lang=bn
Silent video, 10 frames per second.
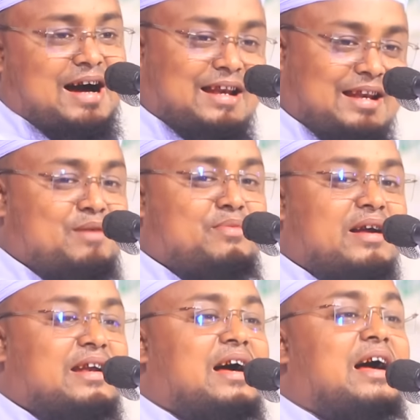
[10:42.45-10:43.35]
আল্লাহ
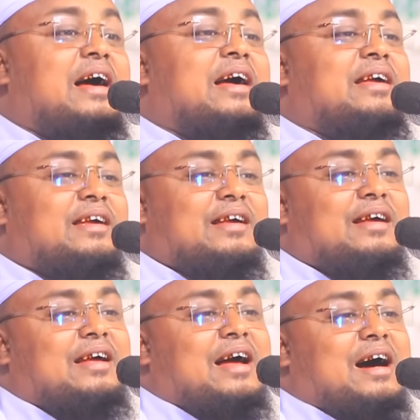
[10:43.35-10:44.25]
বানায়
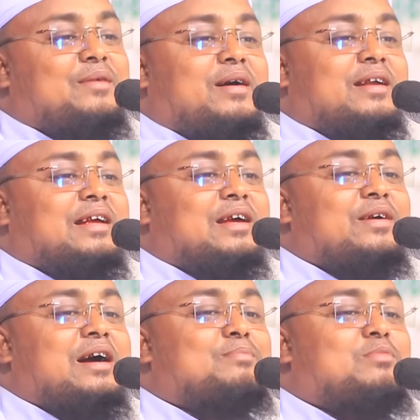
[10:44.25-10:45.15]
আবার
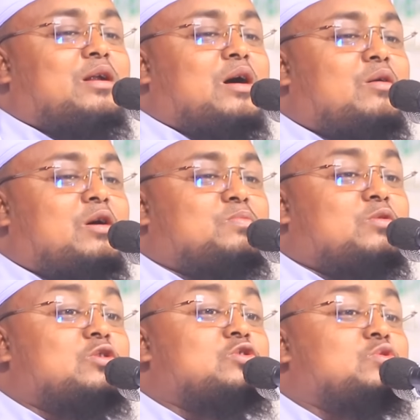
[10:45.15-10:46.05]
কেউ একবার হওয়ার
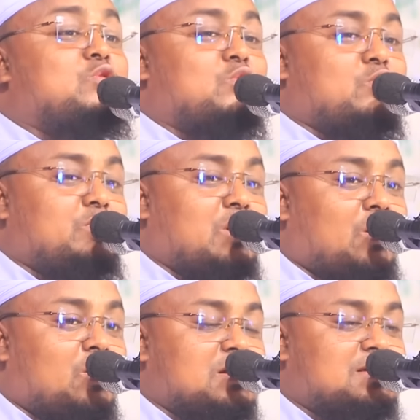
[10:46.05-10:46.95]
পরে জোর কইরা
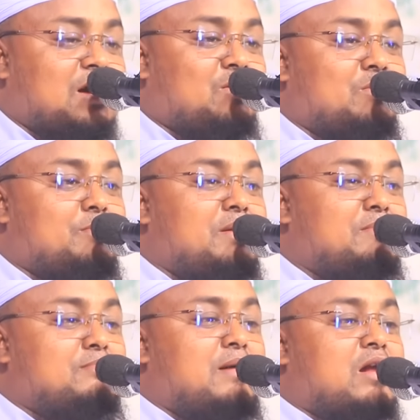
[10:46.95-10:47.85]
হয় জাগো
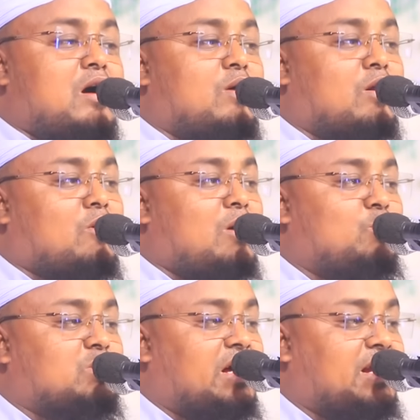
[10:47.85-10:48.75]
মেম্বার হওয়ার
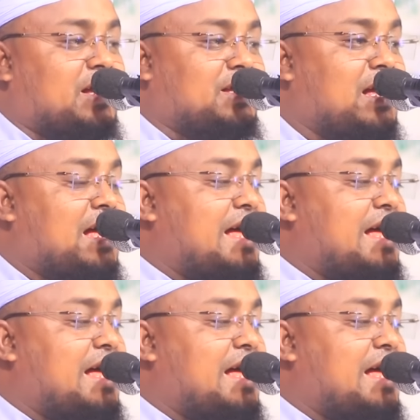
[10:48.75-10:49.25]
ক্ষমতা নাই